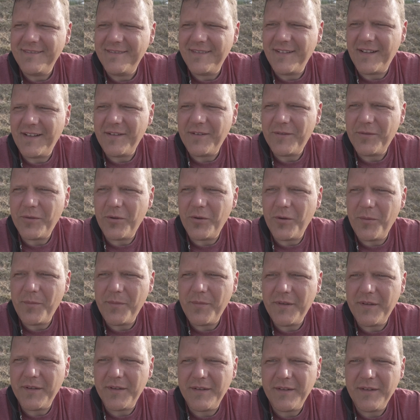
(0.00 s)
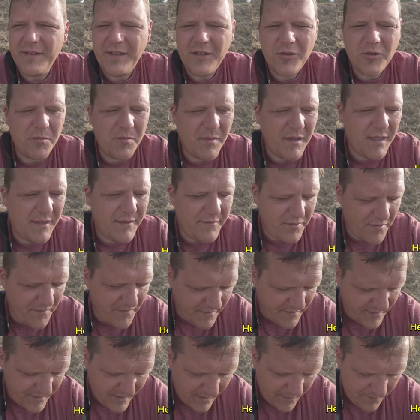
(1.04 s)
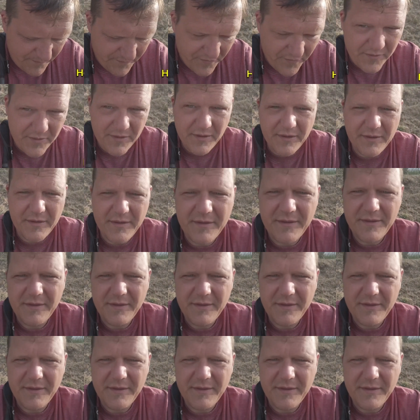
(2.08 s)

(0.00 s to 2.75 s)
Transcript: Ein Träumchen. Guck mal, Livia, was ich habe für dich.